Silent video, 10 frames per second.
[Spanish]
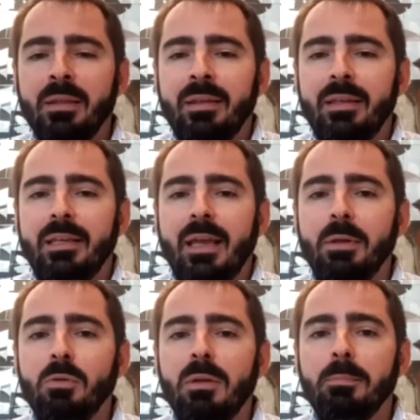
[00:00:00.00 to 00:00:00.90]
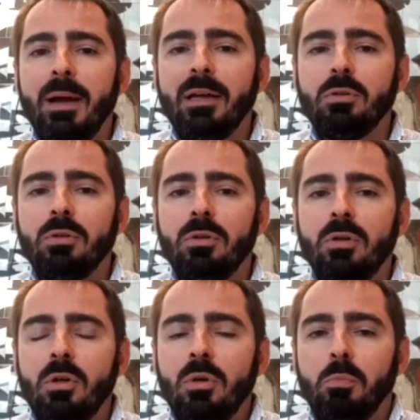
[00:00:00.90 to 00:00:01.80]
Y ha habido un impacto
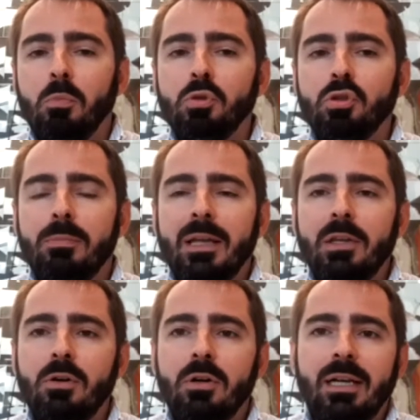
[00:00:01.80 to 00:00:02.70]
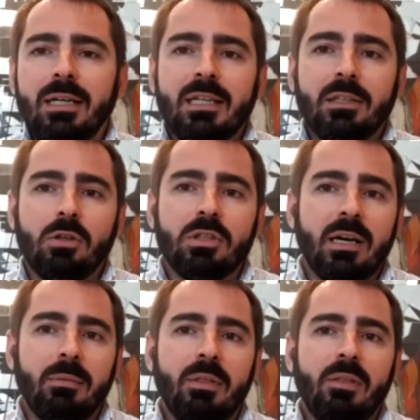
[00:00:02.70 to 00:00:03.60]
mucho mayor en el sector
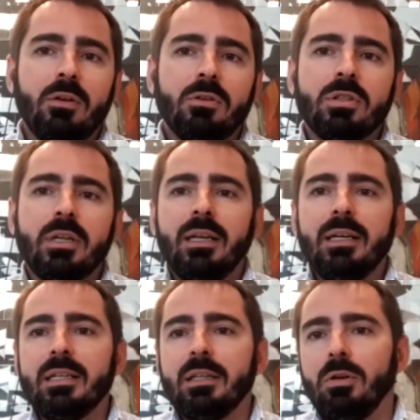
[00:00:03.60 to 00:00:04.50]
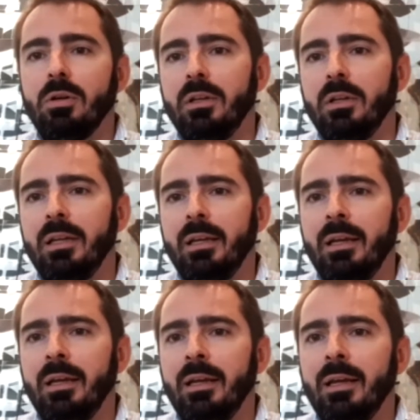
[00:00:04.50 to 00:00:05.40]
servicios que en el sector
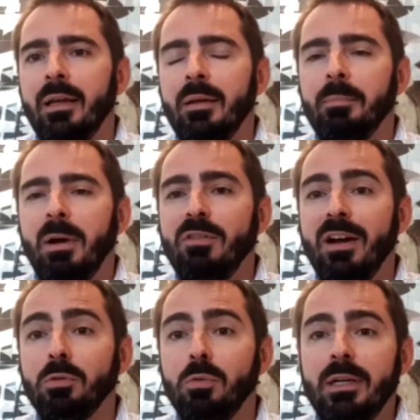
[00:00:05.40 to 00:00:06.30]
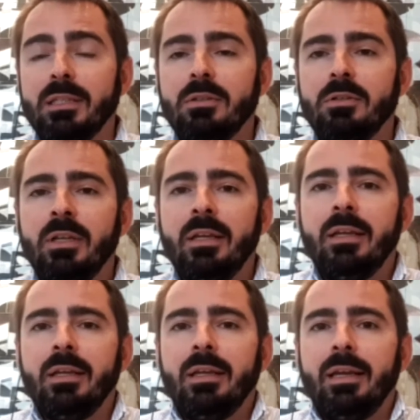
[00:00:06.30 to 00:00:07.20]
eh, manufacturas.
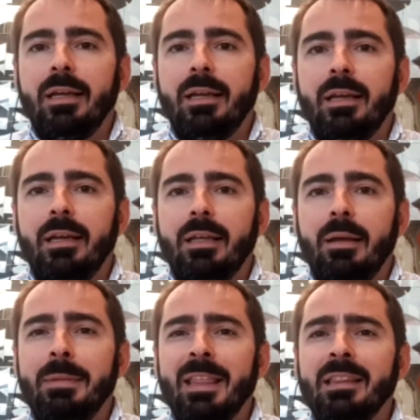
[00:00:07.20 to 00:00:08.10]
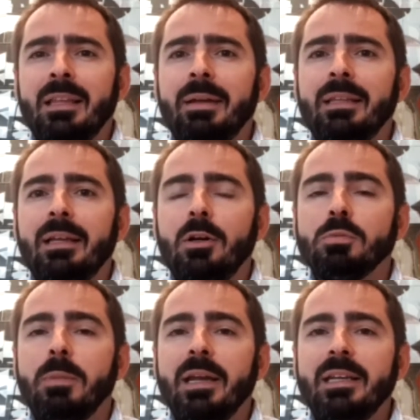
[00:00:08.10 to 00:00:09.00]
evidentemente,
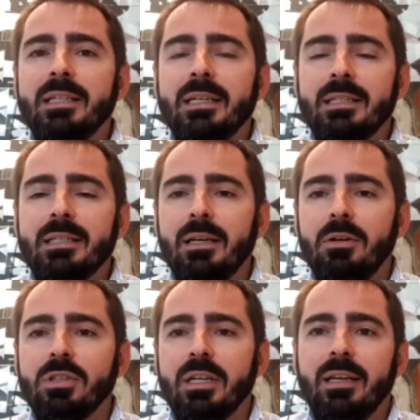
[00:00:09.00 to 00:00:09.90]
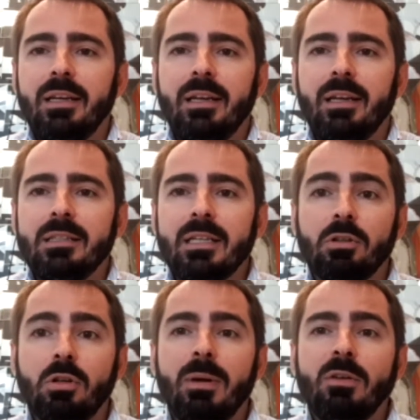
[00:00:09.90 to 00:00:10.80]
los países en los que el
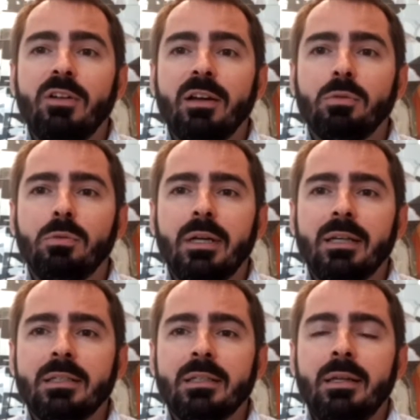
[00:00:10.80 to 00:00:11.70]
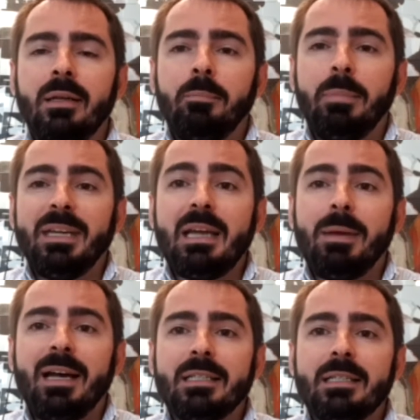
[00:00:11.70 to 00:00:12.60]
sector manufacturas pesa
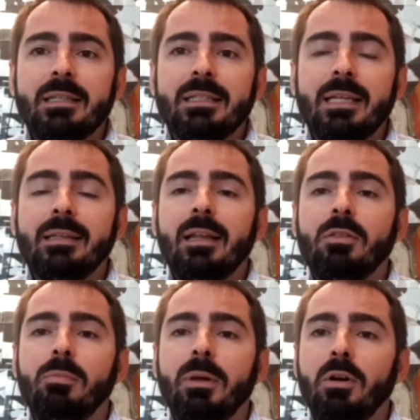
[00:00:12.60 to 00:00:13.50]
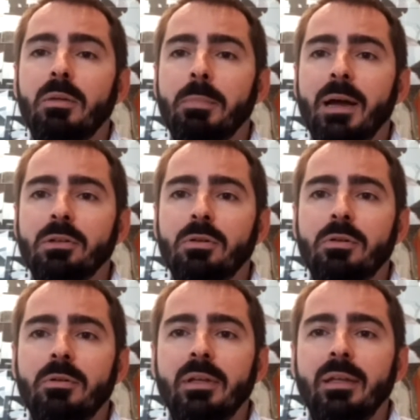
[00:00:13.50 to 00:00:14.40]
más están teniendo un menor
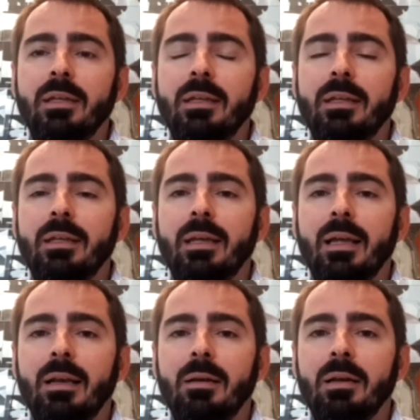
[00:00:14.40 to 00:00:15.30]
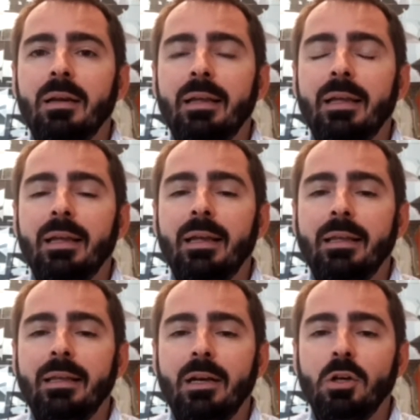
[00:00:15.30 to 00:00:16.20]
impacto eh,
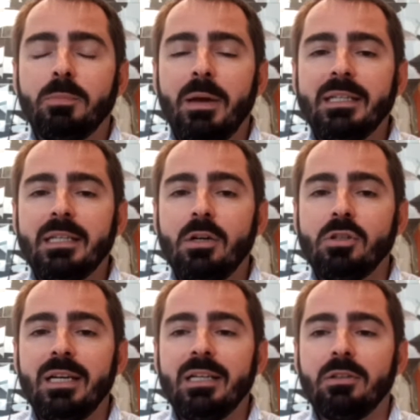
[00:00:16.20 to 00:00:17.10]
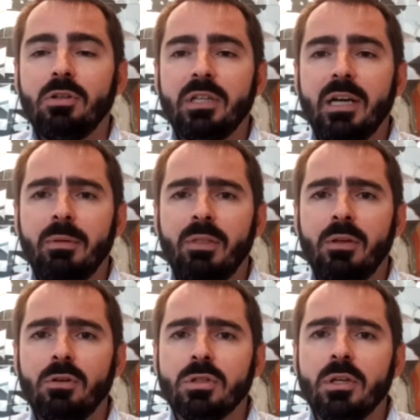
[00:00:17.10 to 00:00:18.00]
y, en los países en los que el sector
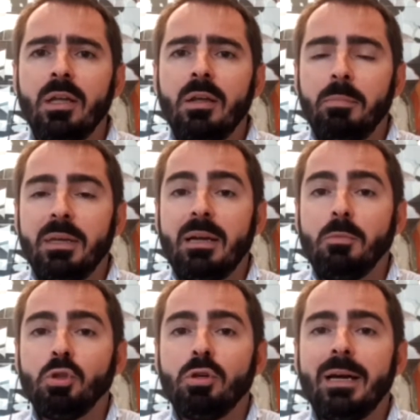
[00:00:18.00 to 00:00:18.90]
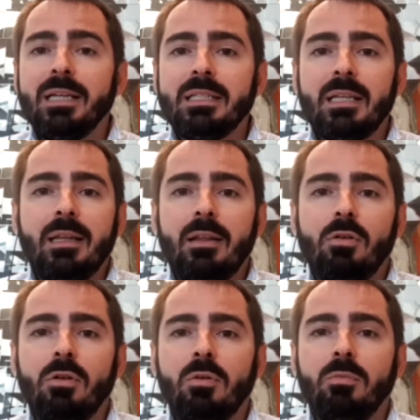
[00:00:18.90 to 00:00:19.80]
servicios pesa mucho más están
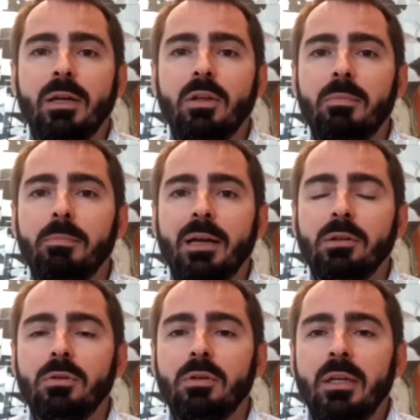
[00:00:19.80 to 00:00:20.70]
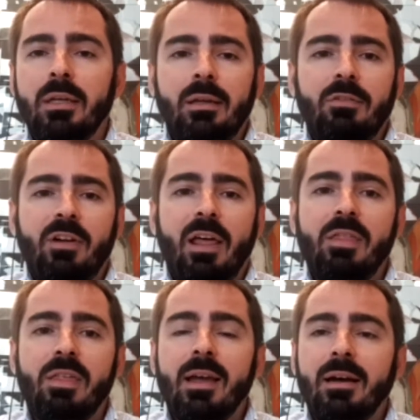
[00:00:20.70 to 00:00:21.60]
teniendo un mayor impacto.
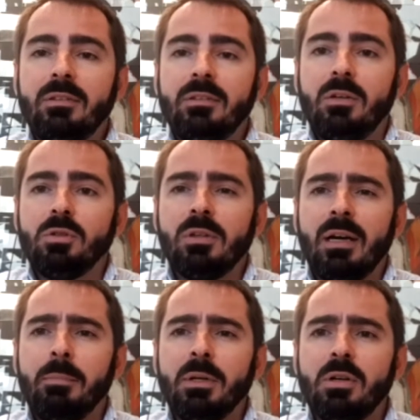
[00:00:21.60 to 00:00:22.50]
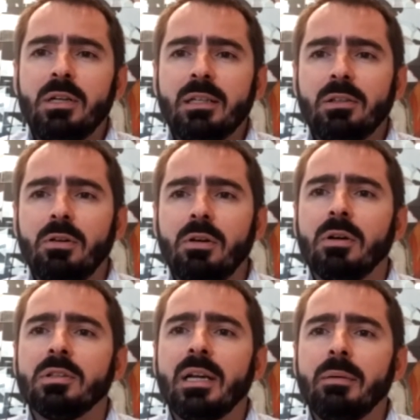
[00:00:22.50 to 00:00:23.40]
Francia tiene un gran peso en el
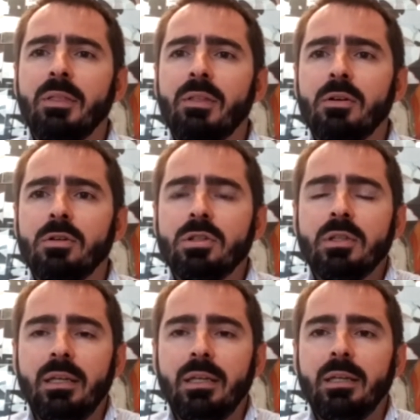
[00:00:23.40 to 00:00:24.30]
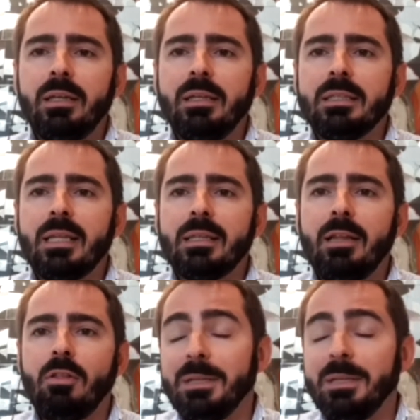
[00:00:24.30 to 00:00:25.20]
sector servicios y, está
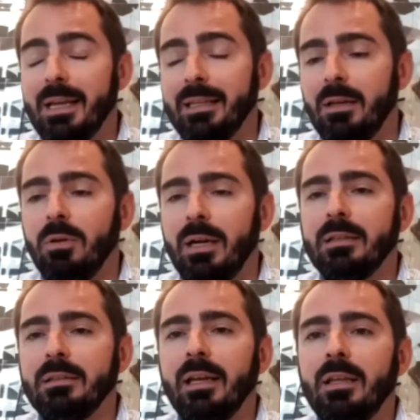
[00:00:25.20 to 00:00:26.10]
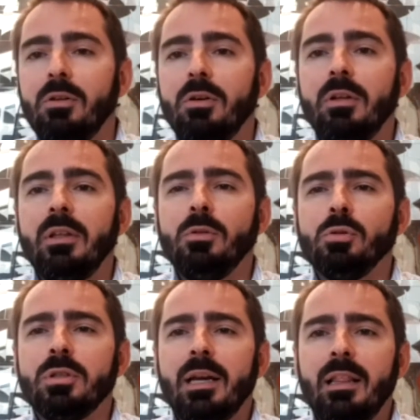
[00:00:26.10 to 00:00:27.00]
teniendo, a pesar de que tiene un gran tejido
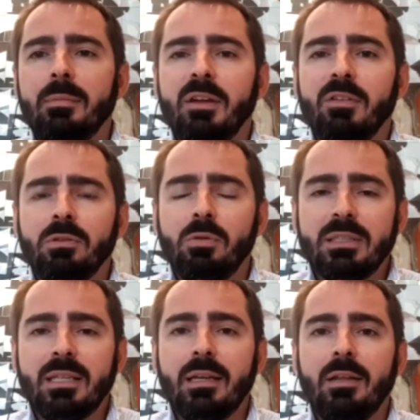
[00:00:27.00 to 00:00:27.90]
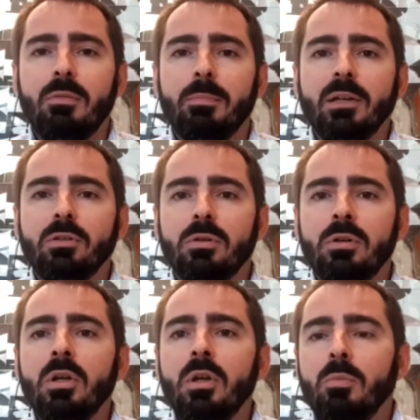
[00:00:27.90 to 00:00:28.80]
industrial y de manufactura, está teniendo impacto
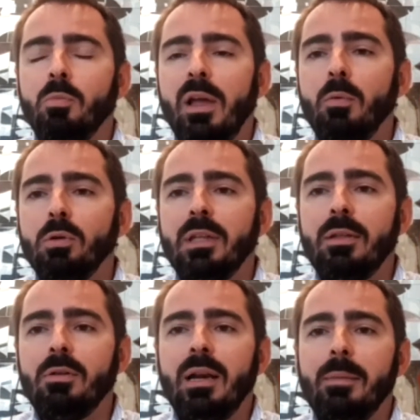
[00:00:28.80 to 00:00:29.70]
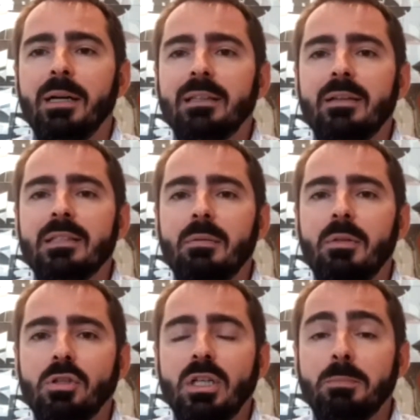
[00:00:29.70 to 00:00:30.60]
muy abultado en la parte de
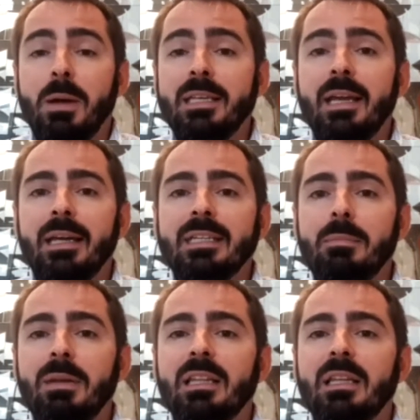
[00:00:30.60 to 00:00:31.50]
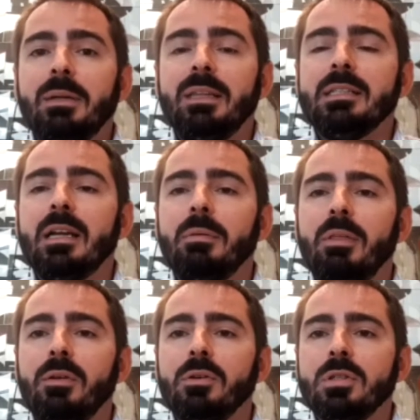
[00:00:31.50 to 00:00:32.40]
servicios. España, que es eminentemente
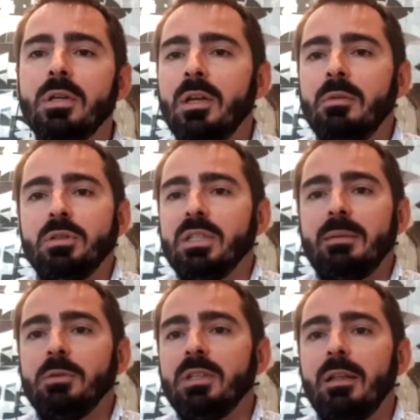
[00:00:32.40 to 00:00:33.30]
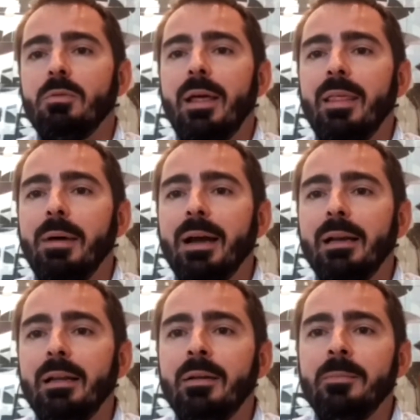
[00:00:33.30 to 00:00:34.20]
servicios, pues estamos teniendo una
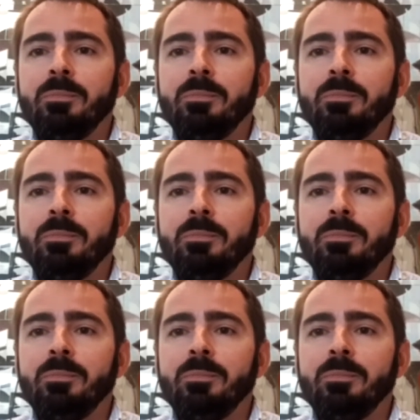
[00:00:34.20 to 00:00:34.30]
debacle.